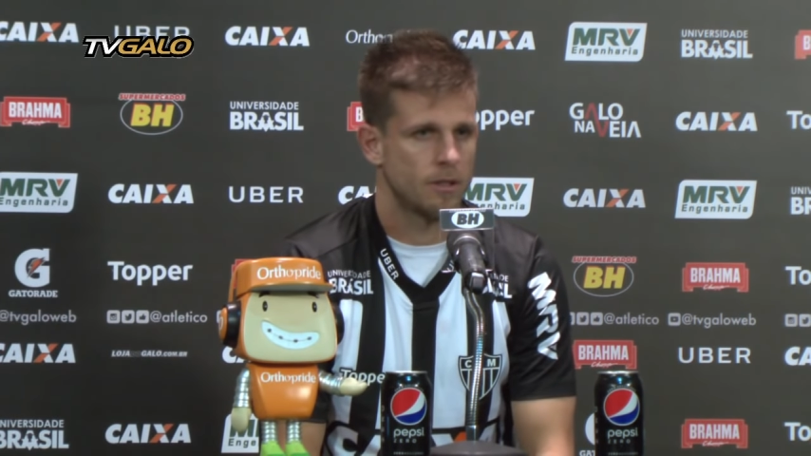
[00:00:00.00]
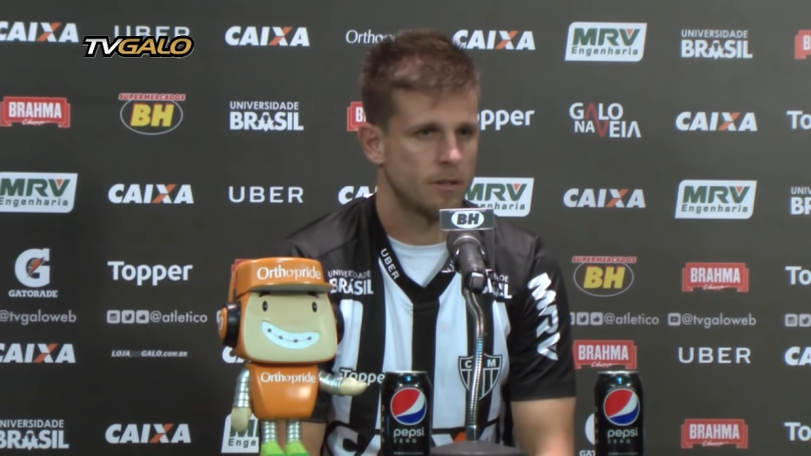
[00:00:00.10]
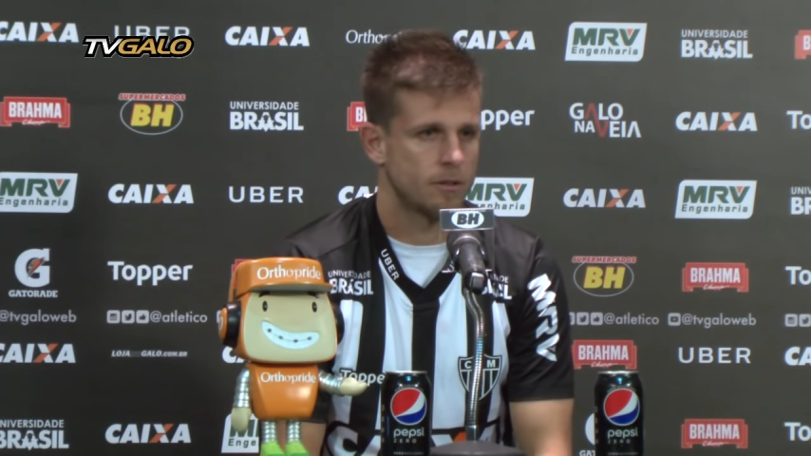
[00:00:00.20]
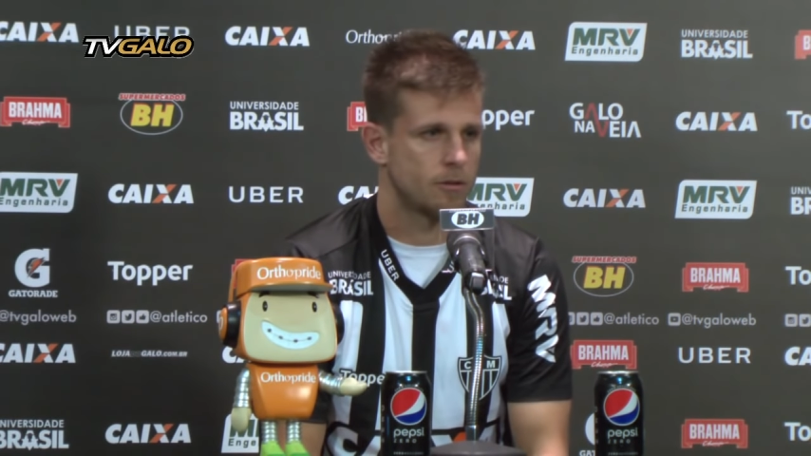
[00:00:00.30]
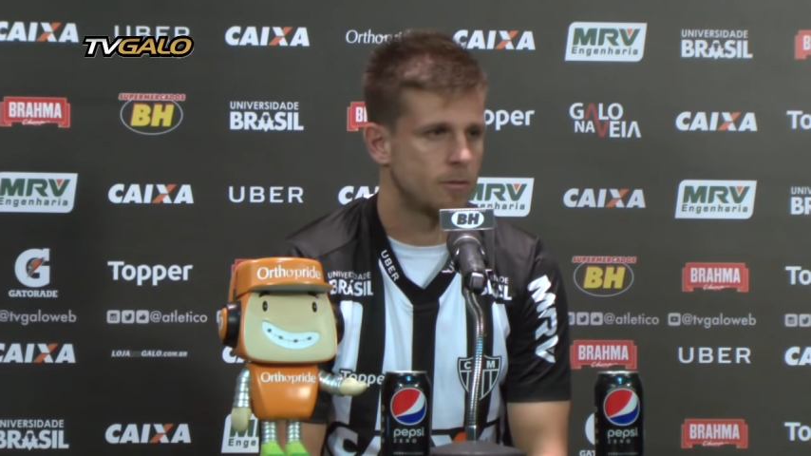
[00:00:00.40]

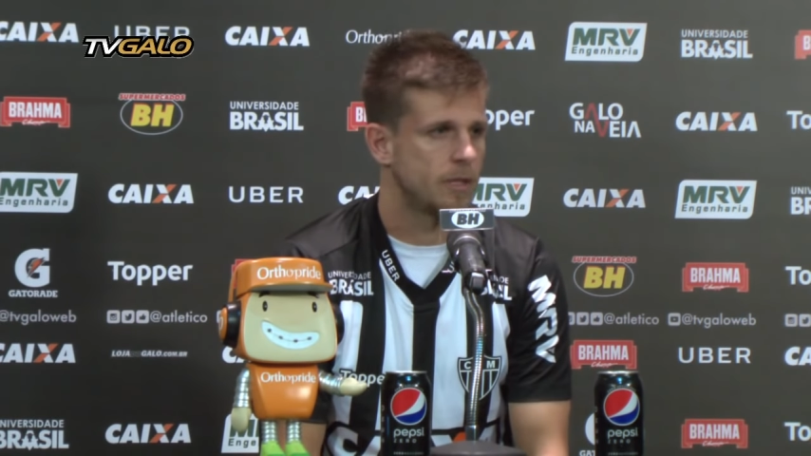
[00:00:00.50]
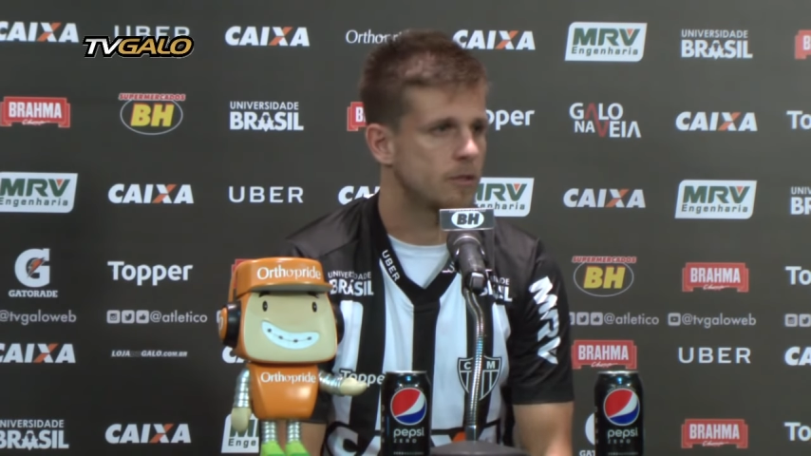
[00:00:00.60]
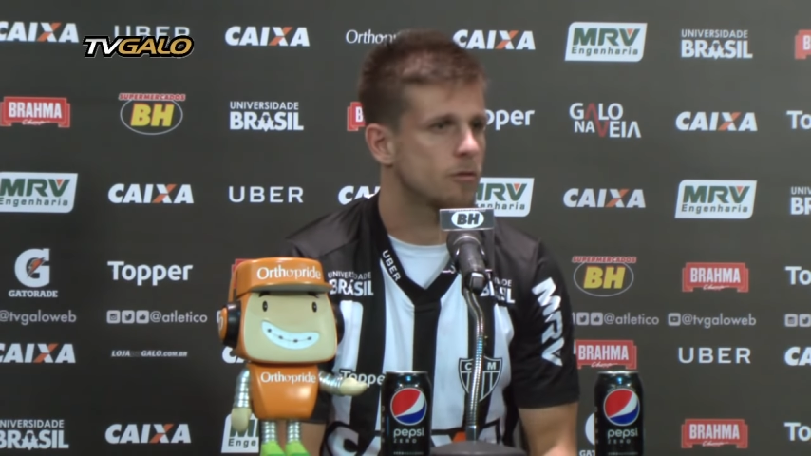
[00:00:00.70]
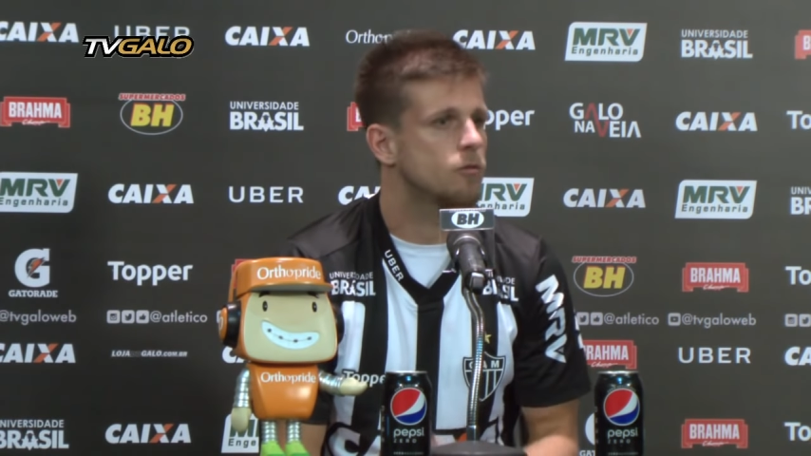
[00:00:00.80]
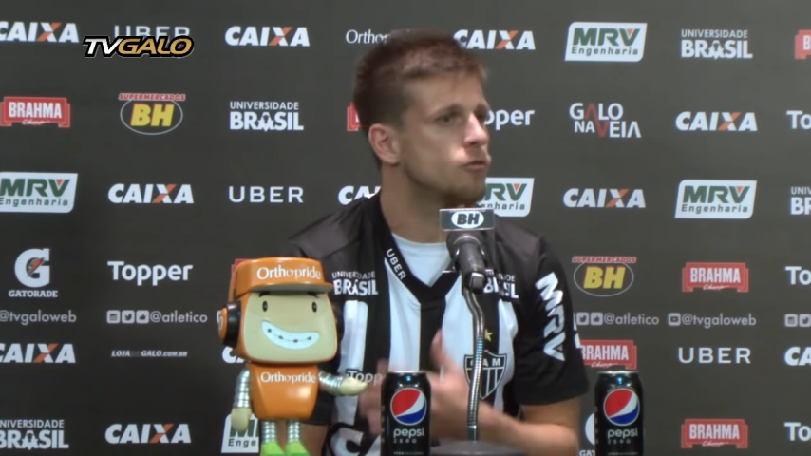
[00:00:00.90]

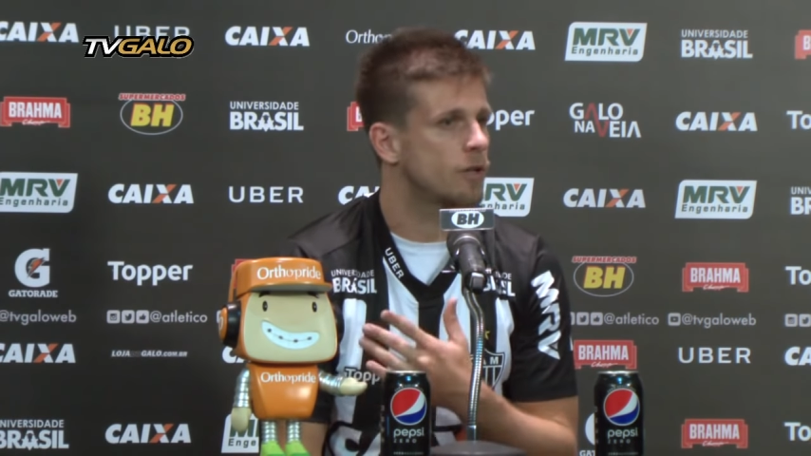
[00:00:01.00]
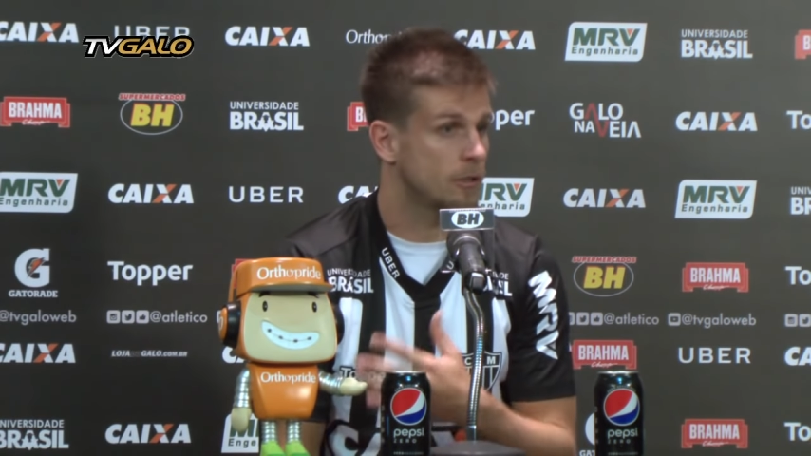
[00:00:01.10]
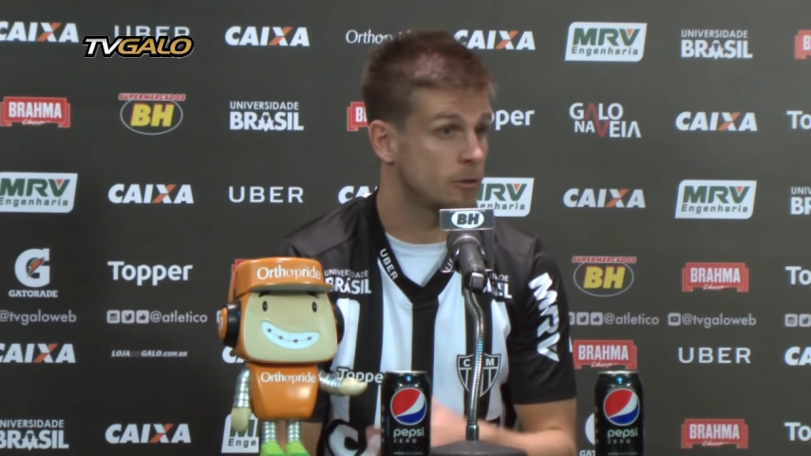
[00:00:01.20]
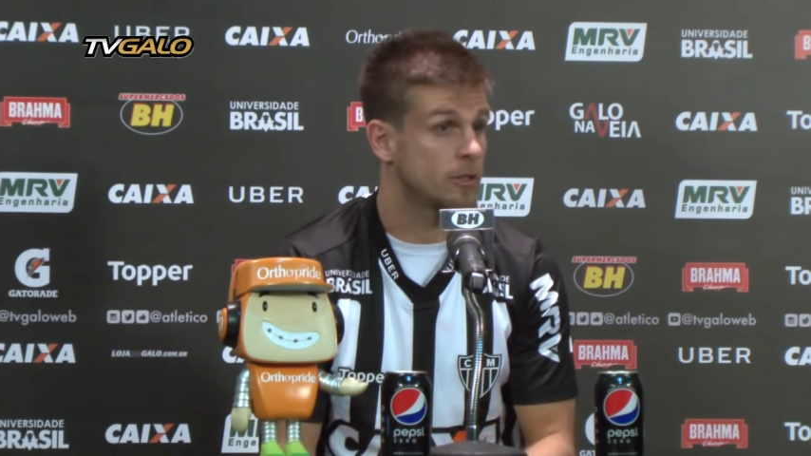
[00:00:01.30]
anteriormente, todos os jogadores